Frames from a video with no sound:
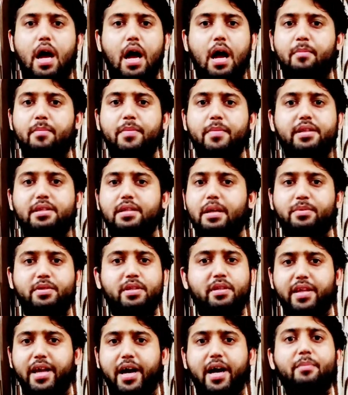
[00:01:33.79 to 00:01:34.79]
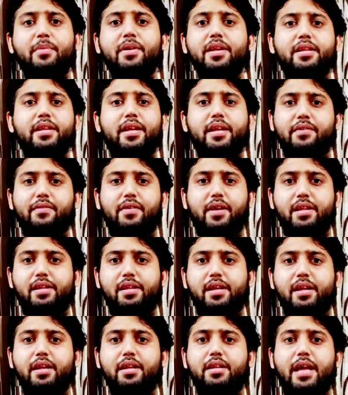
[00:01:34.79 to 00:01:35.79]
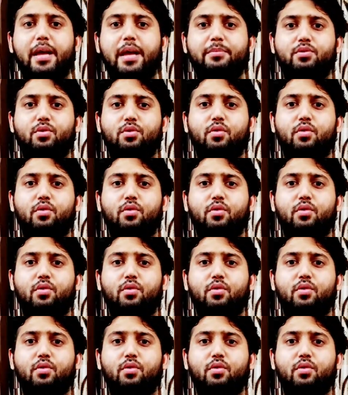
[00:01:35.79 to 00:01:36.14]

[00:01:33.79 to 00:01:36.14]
आप मेरे हिसाब से ध्यान भी नहीं देने वाले थे कि इन ऐप्स